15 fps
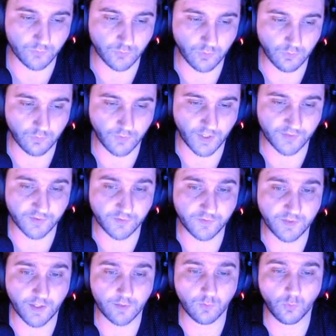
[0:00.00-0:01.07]
donc voilà, ça
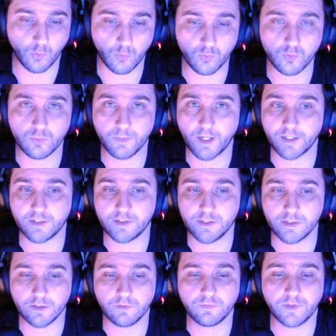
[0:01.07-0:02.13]
c'était un gros coup
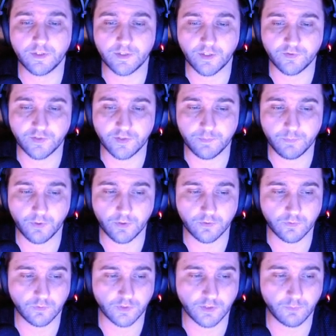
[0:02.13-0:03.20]
marketing en fait à cette
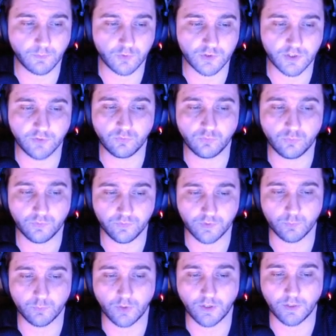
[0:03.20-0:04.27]
époque. Honnêtement, je l'ai
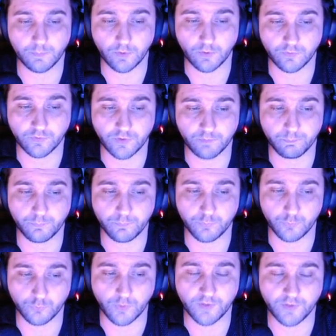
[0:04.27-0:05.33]
suivi moi à l'époque, c'était
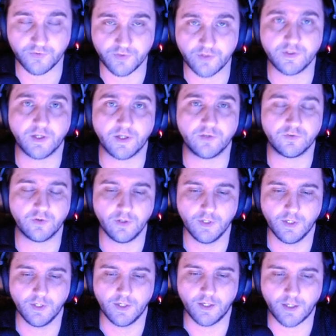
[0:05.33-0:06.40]
plutôt assez intéressant.
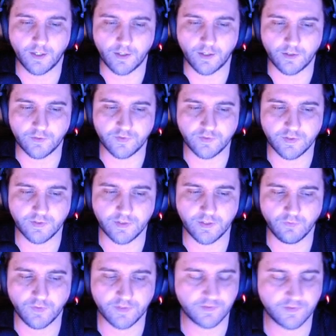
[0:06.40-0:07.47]
Euh,
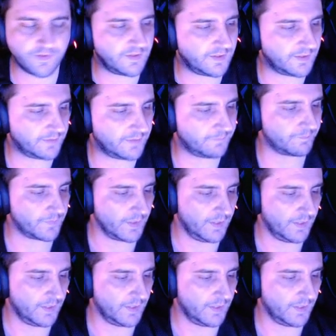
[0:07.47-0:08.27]
c'était, en fait, c'était,